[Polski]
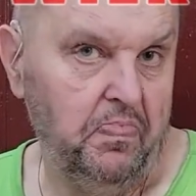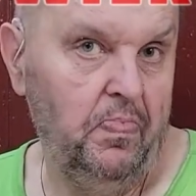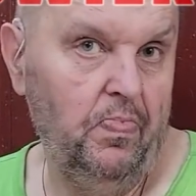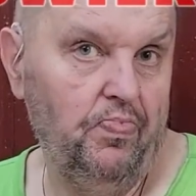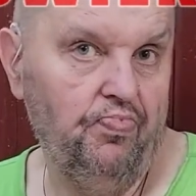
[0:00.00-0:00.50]

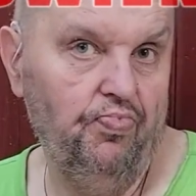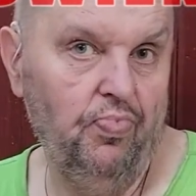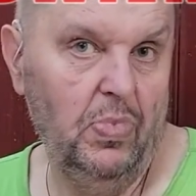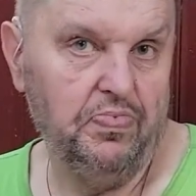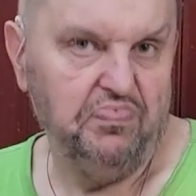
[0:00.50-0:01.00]
A ja nie
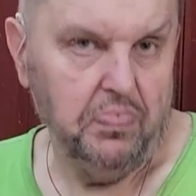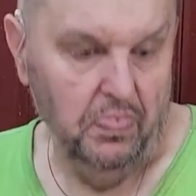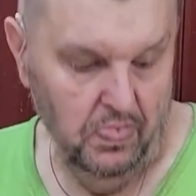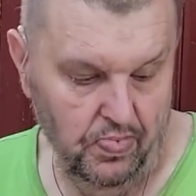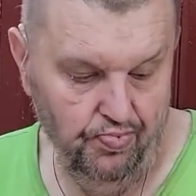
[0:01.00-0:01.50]
znam prawa
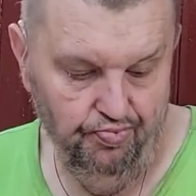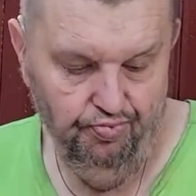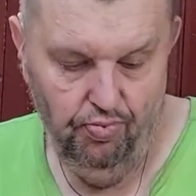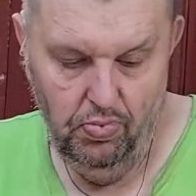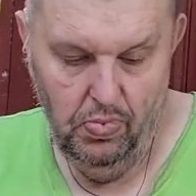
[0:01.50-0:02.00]
takiego.
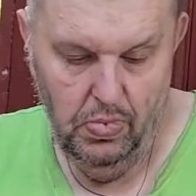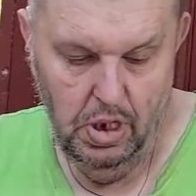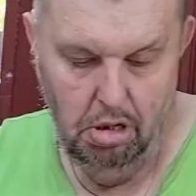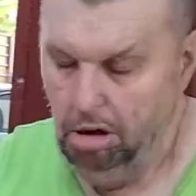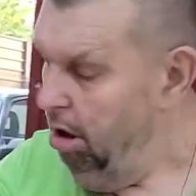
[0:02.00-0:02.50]

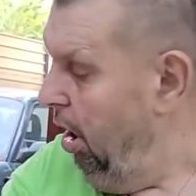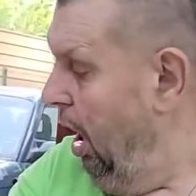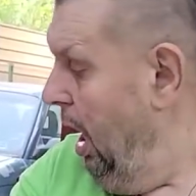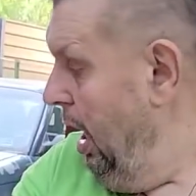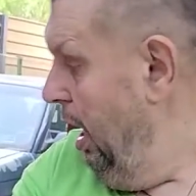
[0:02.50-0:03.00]

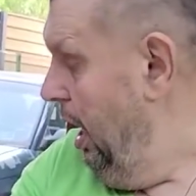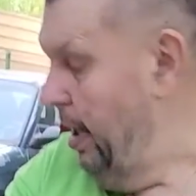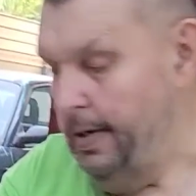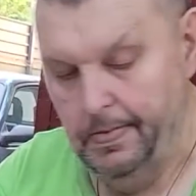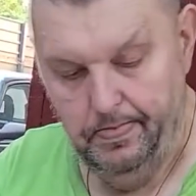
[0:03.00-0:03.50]
Na tyle,
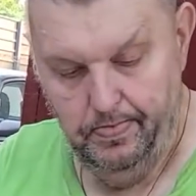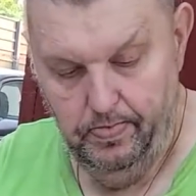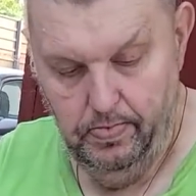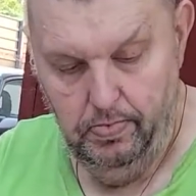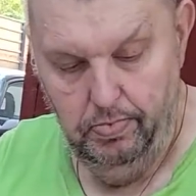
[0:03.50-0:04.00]
żeby wiedzieć.
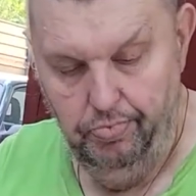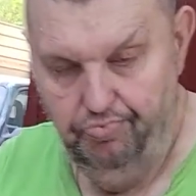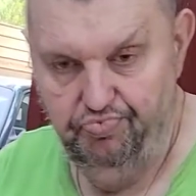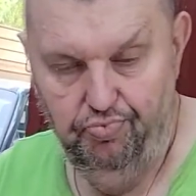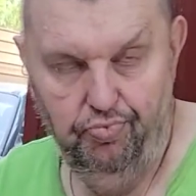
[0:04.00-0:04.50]
Ja nie mam
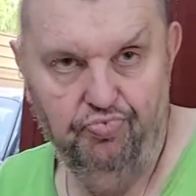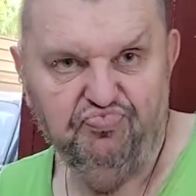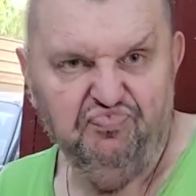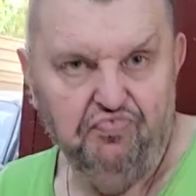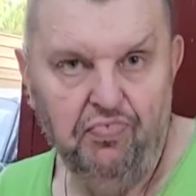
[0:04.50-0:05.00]
domu.
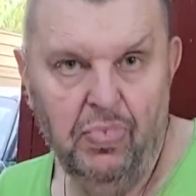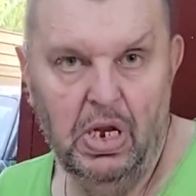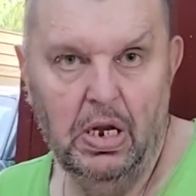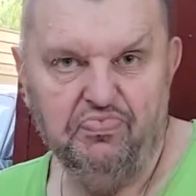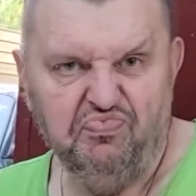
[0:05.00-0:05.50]

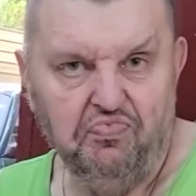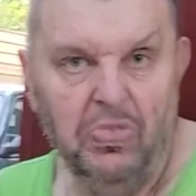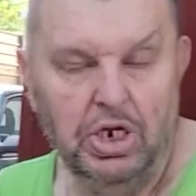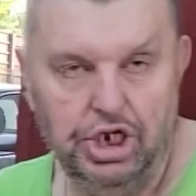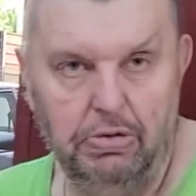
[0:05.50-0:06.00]

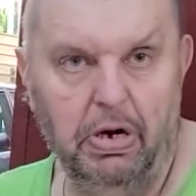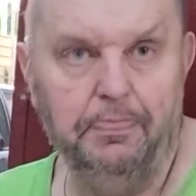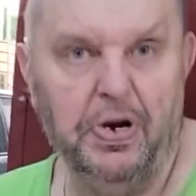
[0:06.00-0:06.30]
Posesji Nie ma nie-